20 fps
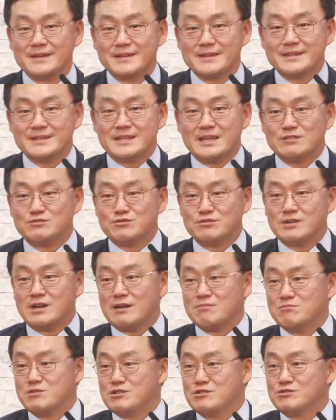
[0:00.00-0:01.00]
예수는
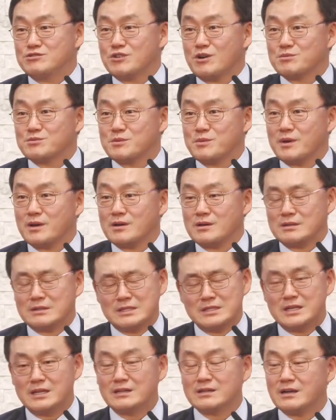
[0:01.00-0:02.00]
안 믿을 수가 없어. 왜?
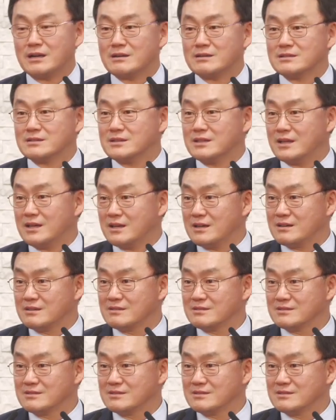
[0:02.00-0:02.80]
큰일 날것 같거든. 내가.